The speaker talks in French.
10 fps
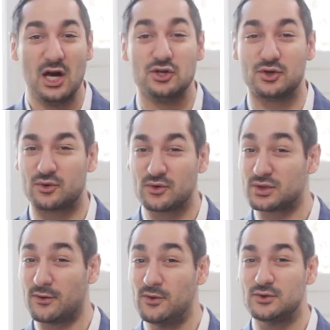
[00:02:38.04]
Je compte
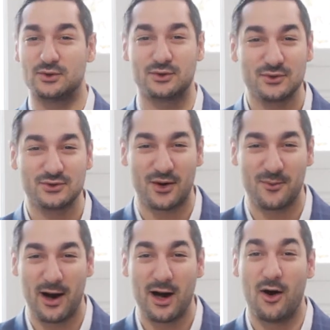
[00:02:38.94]
sur vous, je compte sur
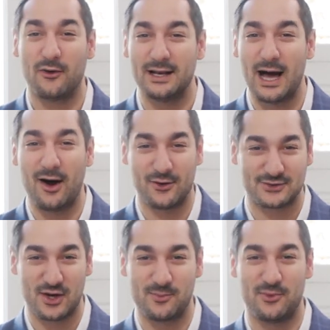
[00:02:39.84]
moi, on est là
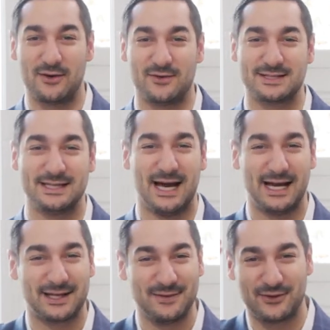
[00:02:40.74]
ensemble pour avancer. À
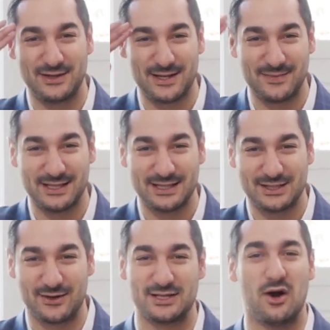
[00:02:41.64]
très bientôt les amis.
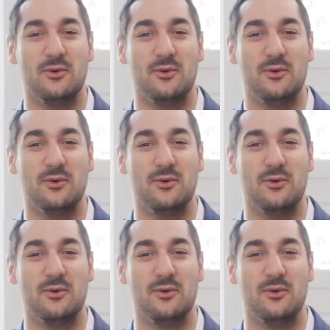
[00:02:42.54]
Ciao ciao.